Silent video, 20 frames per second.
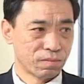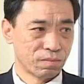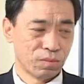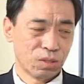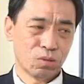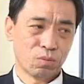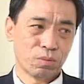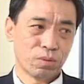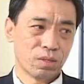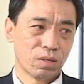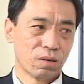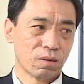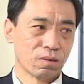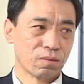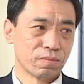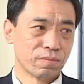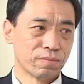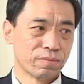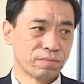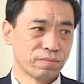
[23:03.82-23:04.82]
没有必
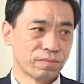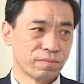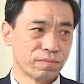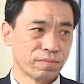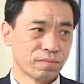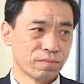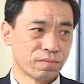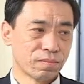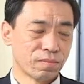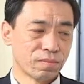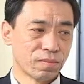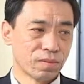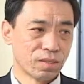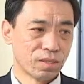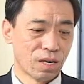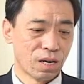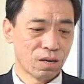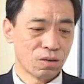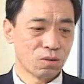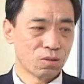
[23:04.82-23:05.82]
要，
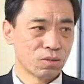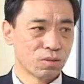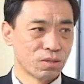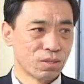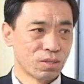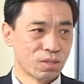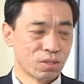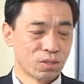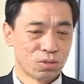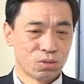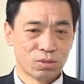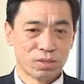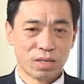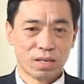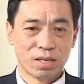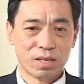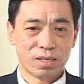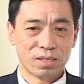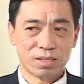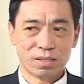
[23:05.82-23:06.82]
然后就
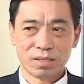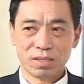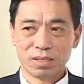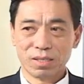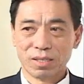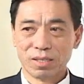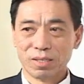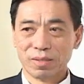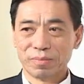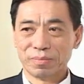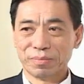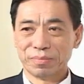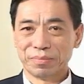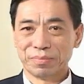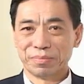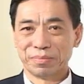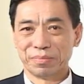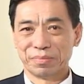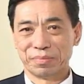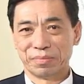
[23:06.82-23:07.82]
在这个
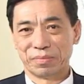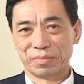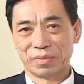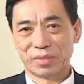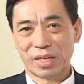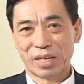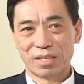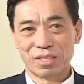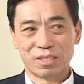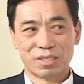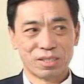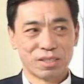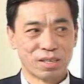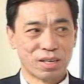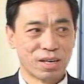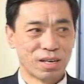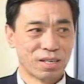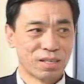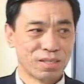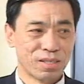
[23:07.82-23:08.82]
嗯在一
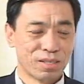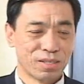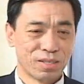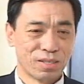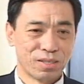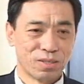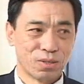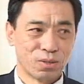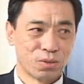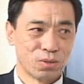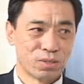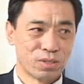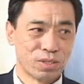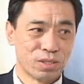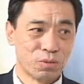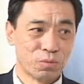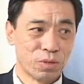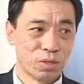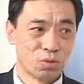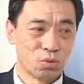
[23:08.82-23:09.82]
起啊，或者
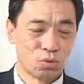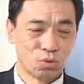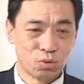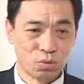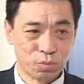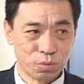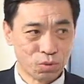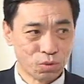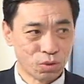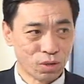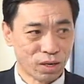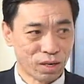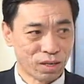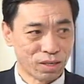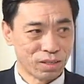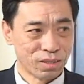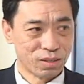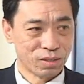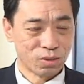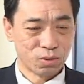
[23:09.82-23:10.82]
因为曲目
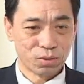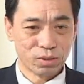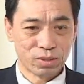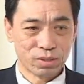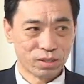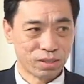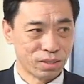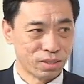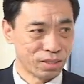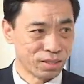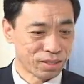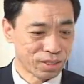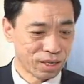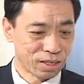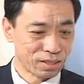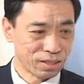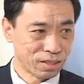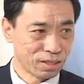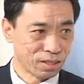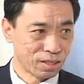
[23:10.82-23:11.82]
啊，或者是你
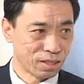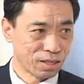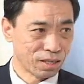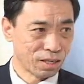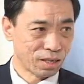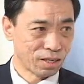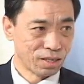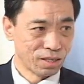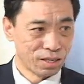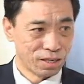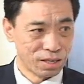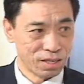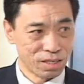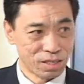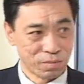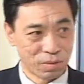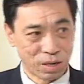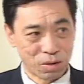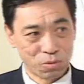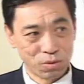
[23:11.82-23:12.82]
唱这个歌了，哎，
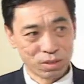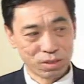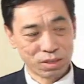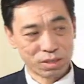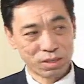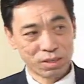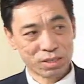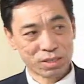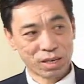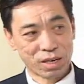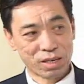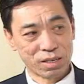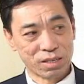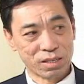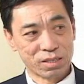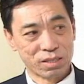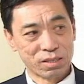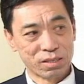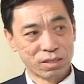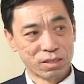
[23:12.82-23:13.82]
你把我的歌唱
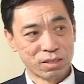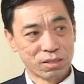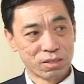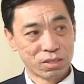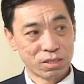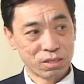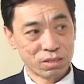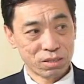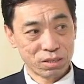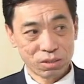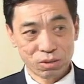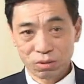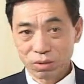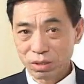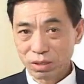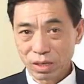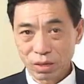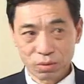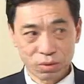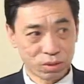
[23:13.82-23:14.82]
了，甚至有
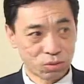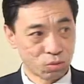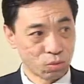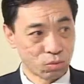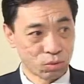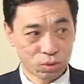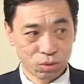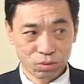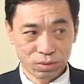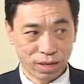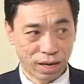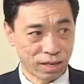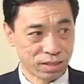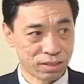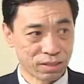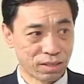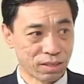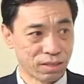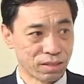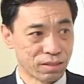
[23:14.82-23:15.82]
的演员动手打
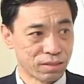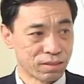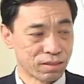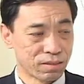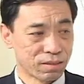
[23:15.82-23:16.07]
起来了，